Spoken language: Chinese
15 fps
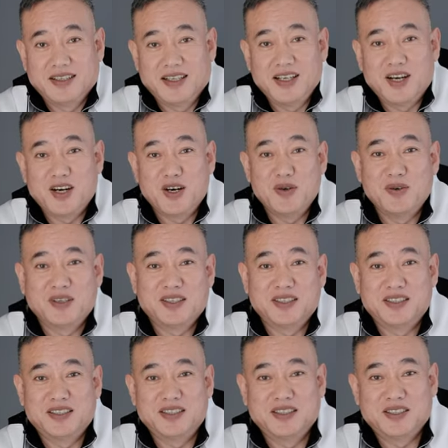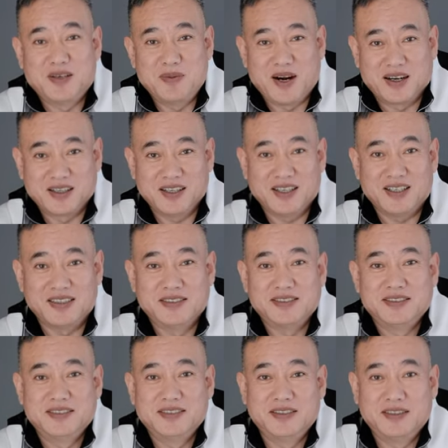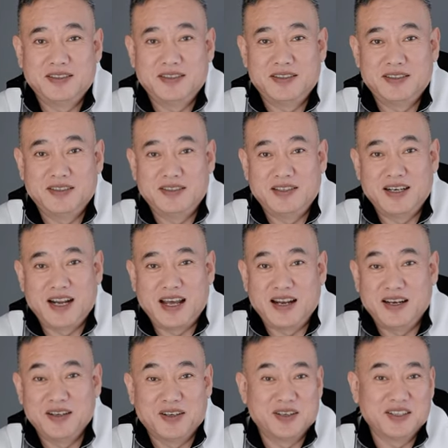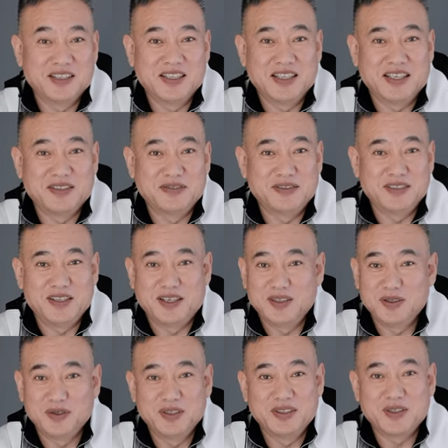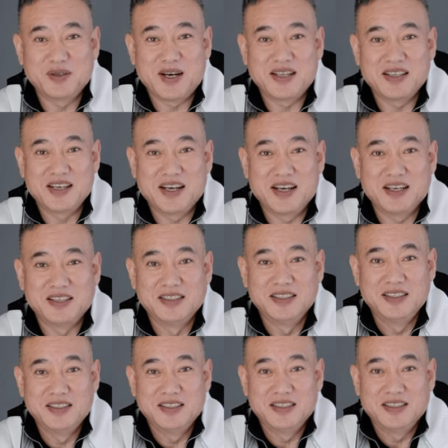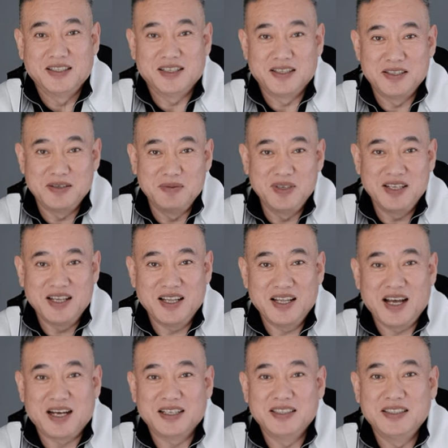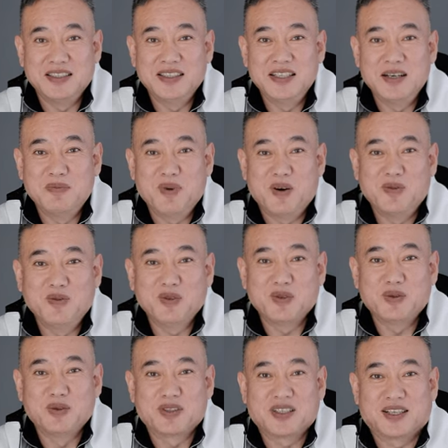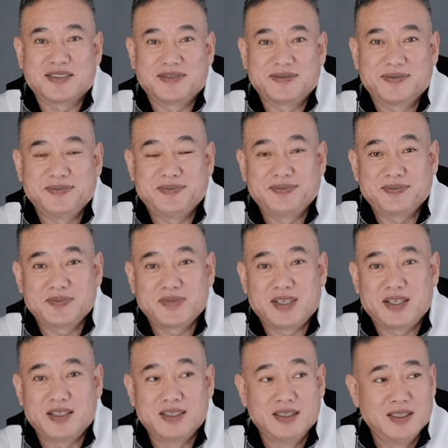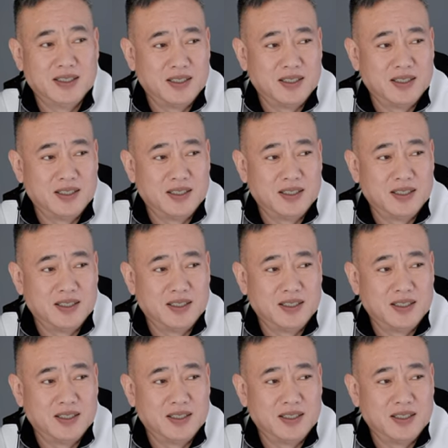大家好，我是小马哥，今儿来聊一个非常有意思话题啊，啊，移民加拿大一夜暴富的故事，啊，